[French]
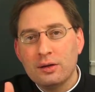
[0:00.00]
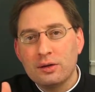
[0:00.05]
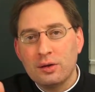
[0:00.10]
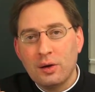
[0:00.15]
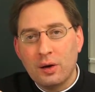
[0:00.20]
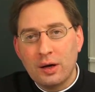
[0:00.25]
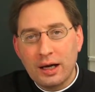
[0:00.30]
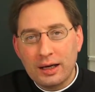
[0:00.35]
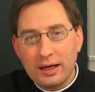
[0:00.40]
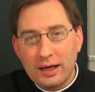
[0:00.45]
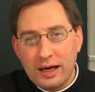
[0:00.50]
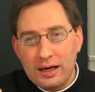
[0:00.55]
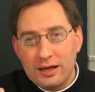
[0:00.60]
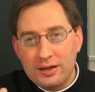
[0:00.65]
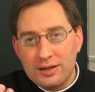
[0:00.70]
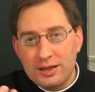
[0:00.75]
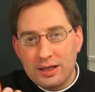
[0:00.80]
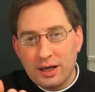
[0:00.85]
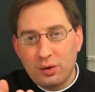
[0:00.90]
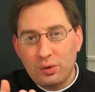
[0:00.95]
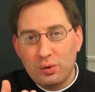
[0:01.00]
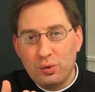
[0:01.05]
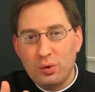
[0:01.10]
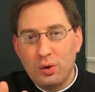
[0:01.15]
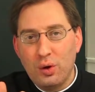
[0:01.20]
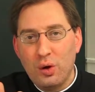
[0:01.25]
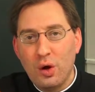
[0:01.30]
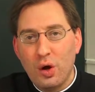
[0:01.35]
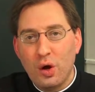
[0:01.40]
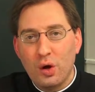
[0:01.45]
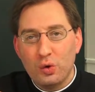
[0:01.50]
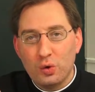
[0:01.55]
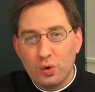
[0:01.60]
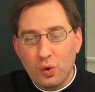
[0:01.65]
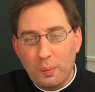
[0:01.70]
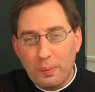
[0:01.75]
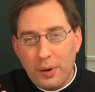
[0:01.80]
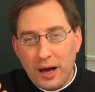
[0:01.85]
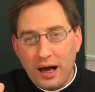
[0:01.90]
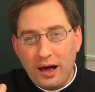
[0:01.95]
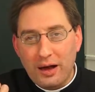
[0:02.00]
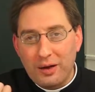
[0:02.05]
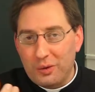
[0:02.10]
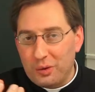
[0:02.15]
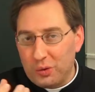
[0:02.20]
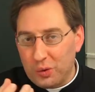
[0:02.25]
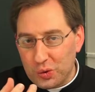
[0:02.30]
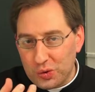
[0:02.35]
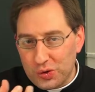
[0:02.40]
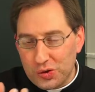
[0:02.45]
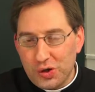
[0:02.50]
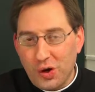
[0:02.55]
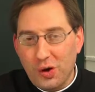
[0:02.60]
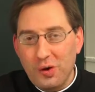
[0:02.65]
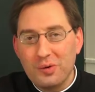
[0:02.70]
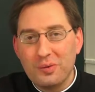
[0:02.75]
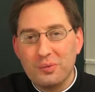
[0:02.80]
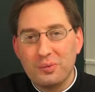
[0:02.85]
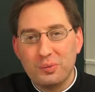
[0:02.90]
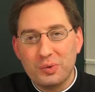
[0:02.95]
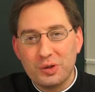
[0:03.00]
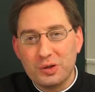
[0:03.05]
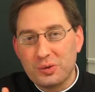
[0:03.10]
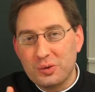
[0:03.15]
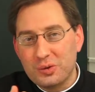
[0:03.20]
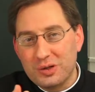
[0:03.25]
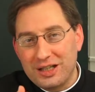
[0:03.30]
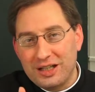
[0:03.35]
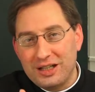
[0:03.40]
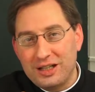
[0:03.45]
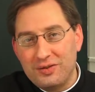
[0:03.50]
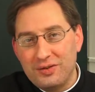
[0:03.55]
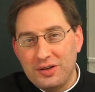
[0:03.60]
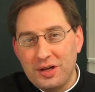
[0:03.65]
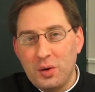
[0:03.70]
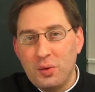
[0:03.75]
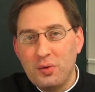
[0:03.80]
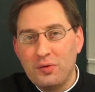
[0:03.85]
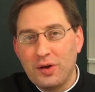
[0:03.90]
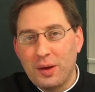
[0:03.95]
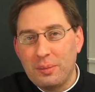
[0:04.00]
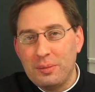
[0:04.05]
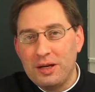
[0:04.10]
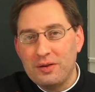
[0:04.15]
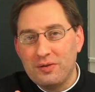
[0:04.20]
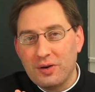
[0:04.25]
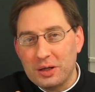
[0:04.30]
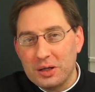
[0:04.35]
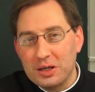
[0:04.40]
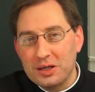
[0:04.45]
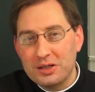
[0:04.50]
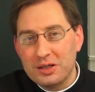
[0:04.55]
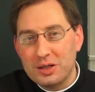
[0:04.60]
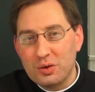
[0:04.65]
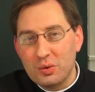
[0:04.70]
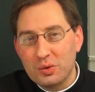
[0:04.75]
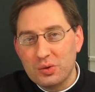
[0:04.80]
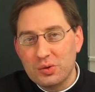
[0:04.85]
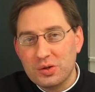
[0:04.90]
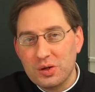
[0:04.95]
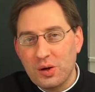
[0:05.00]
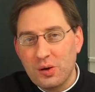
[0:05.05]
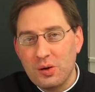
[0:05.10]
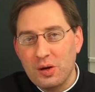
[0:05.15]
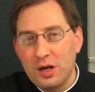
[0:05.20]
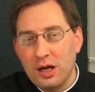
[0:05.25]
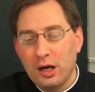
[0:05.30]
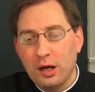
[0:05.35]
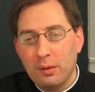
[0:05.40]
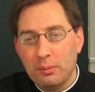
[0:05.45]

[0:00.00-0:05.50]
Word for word: dans laquelle circule non pas le sang, puisque ce qui définit une famille, vous voyez, c'est le sang,